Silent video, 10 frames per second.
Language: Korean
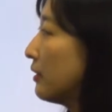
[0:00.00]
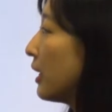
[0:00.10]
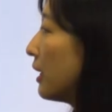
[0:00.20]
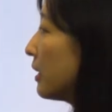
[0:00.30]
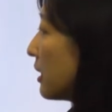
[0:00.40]
근데
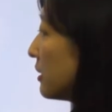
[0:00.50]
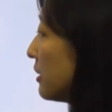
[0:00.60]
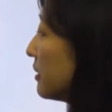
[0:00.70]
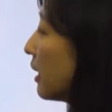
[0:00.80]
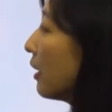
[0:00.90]
이게
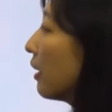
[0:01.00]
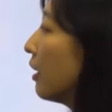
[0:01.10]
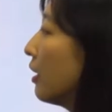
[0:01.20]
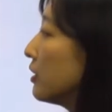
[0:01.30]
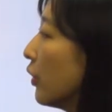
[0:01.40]
사실상
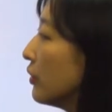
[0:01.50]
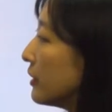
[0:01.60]
전